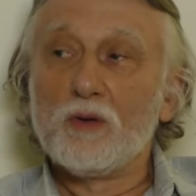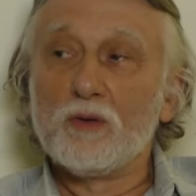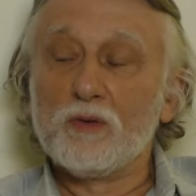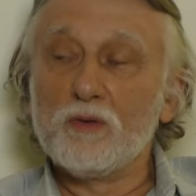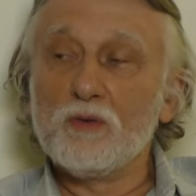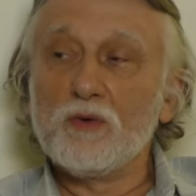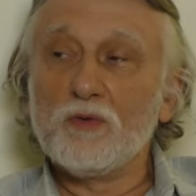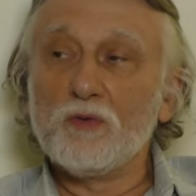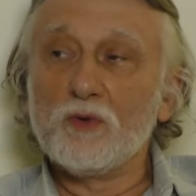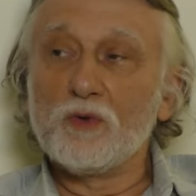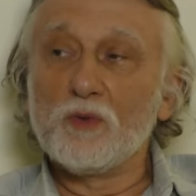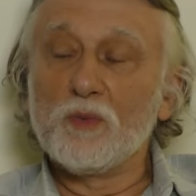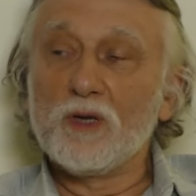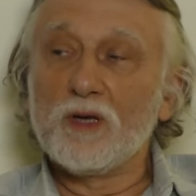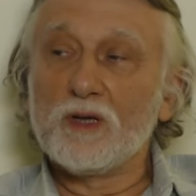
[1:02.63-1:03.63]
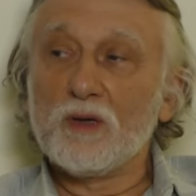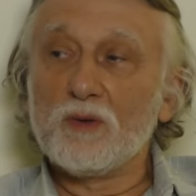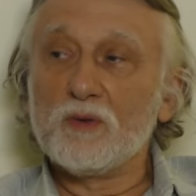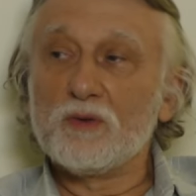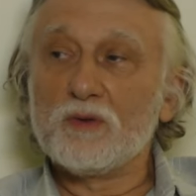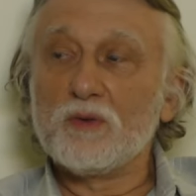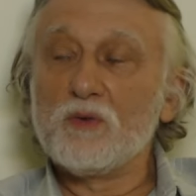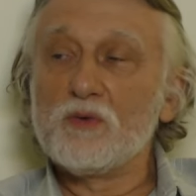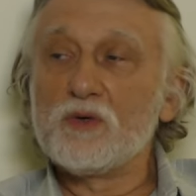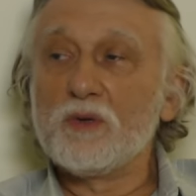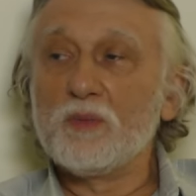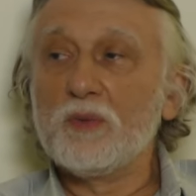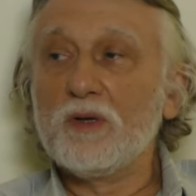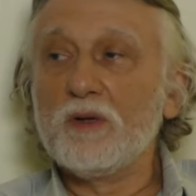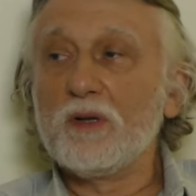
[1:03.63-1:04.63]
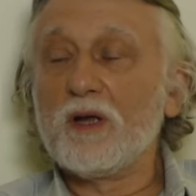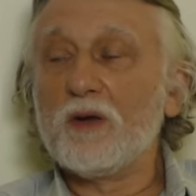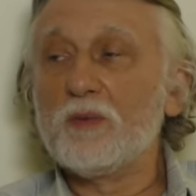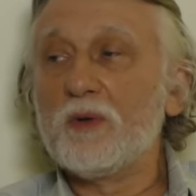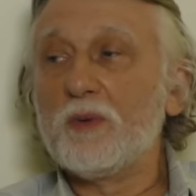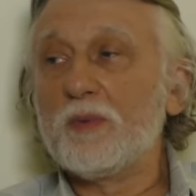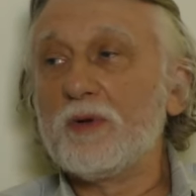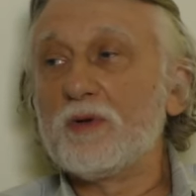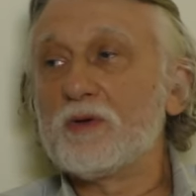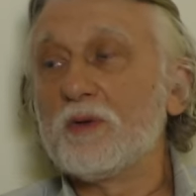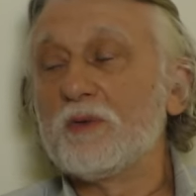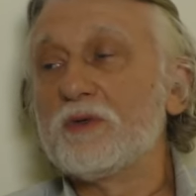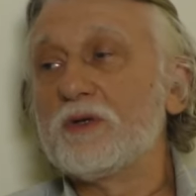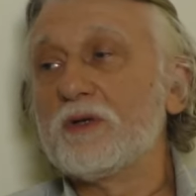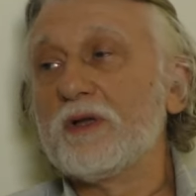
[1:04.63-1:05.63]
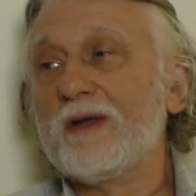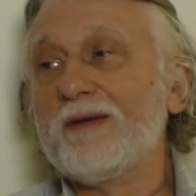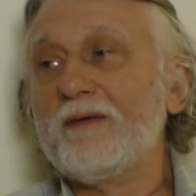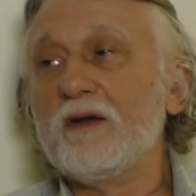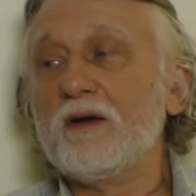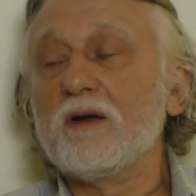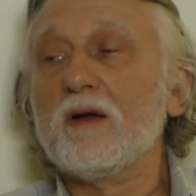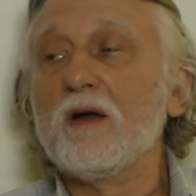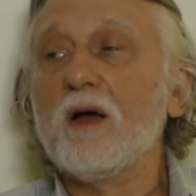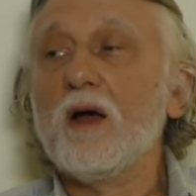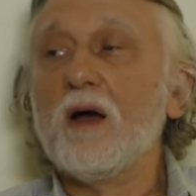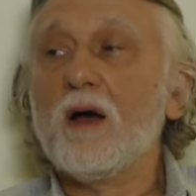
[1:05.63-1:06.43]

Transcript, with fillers: Ну и вот у меня такой случай был, ко мне пришел человек,